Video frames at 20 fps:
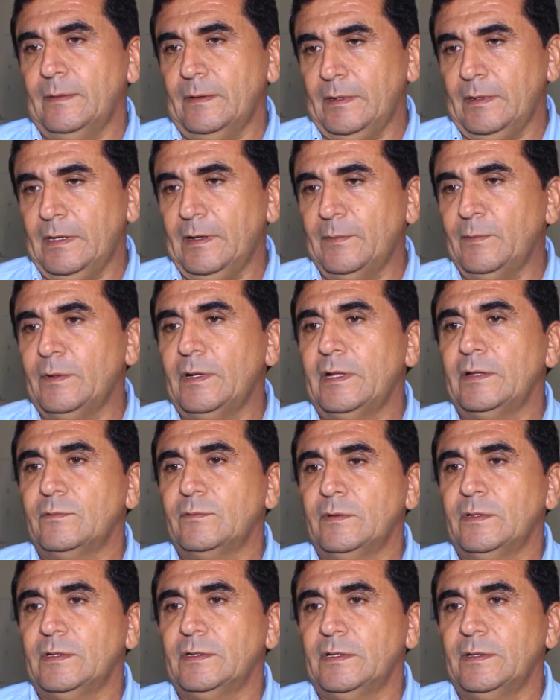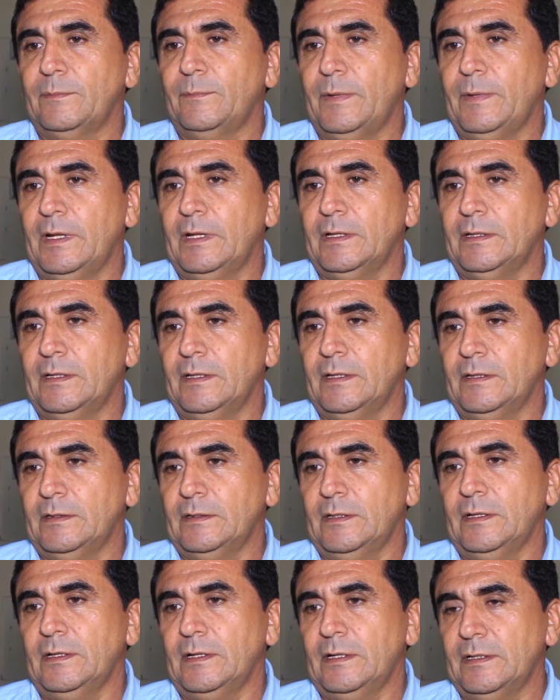elaborando este plan de
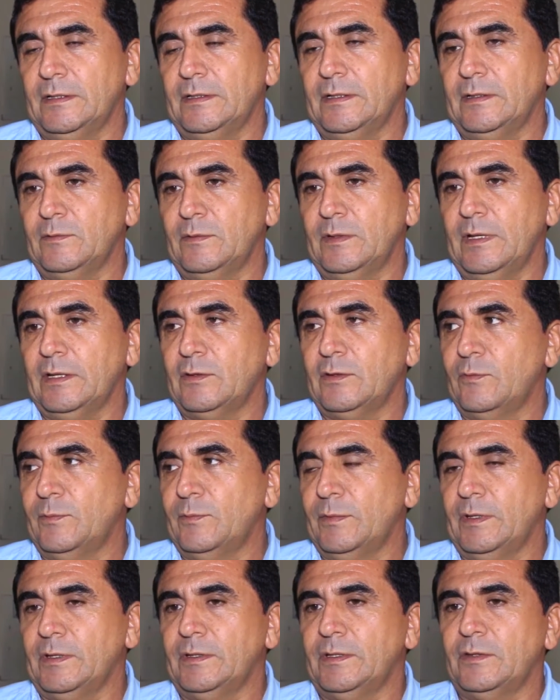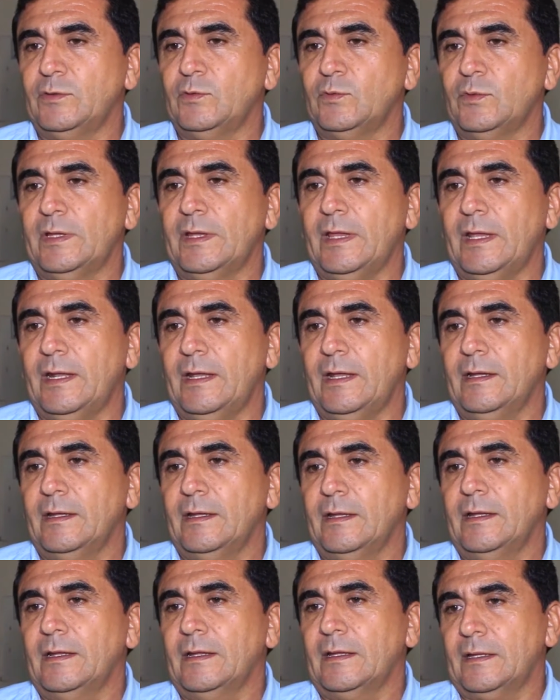integral de seguridad y convivencia ciudadana
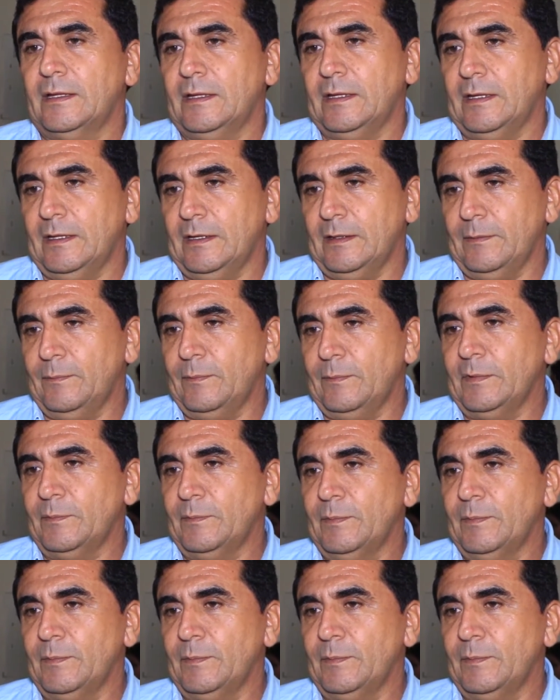que pues,